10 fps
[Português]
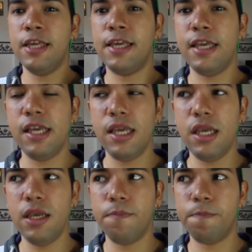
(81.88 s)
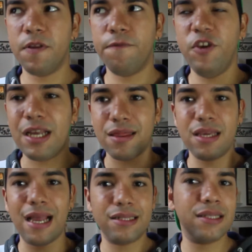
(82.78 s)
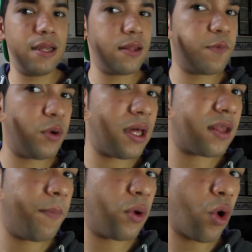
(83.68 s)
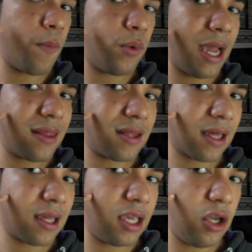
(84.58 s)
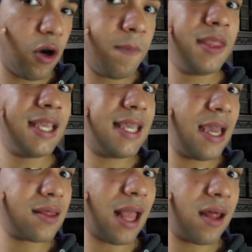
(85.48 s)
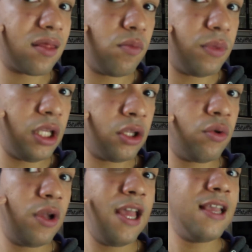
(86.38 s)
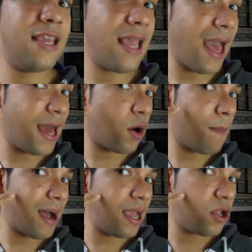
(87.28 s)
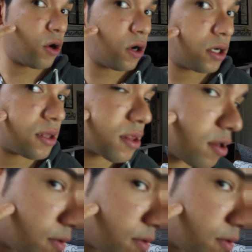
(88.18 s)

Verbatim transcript: que fica cicatriz, por exemplo, como essas aqui, ó, que está assumindo que eram maiores. Eu